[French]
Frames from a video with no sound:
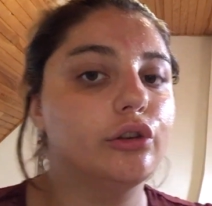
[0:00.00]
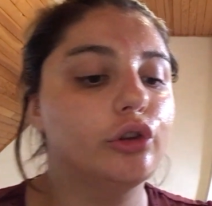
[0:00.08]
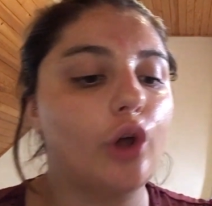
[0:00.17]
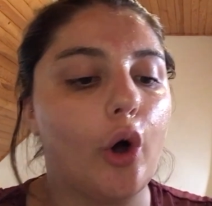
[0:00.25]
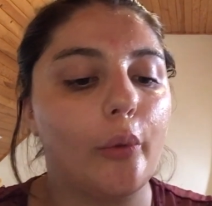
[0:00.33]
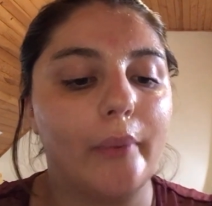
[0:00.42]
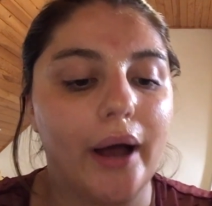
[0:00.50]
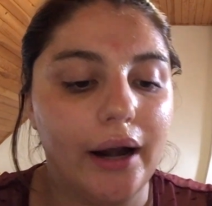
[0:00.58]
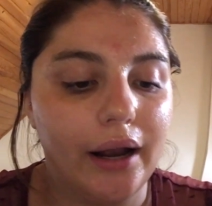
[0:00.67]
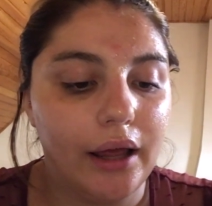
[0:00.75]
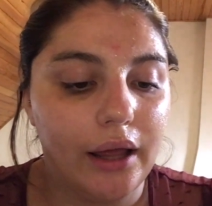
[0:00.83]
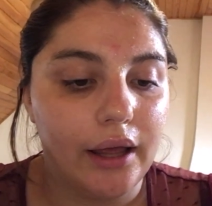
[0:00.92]

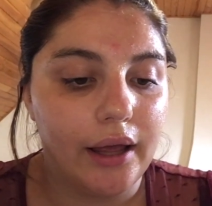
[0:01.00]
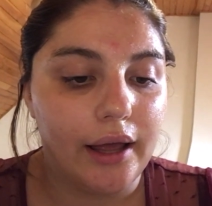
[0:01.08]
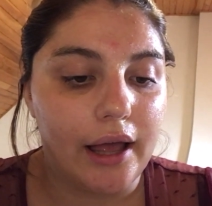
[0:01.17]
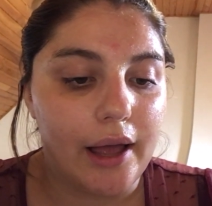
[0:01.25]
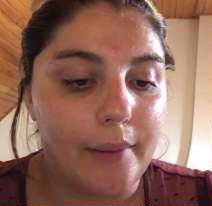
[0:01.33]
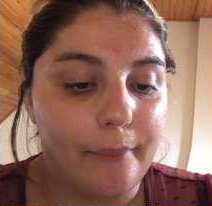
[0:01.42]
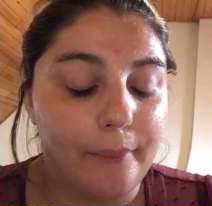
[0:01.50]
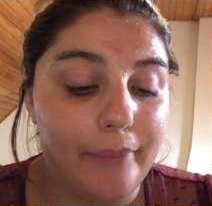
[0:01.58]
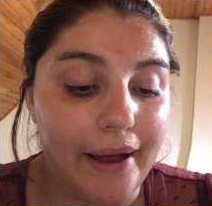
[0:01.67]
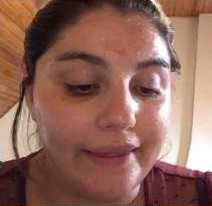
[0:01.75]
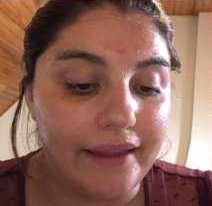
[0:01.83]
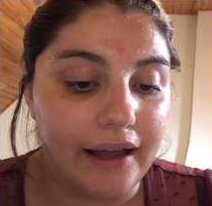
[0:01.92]
normales,
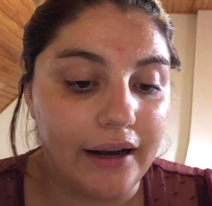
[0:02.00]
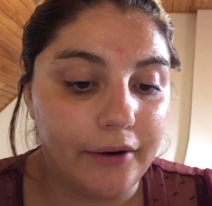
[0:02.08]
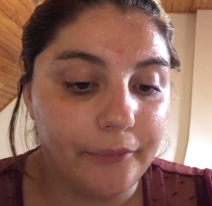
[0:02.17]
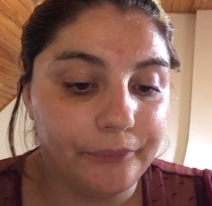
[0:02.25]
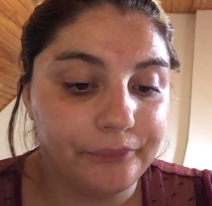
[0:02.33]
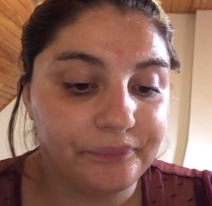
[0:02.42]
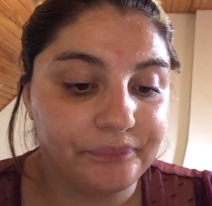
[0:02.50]
banales.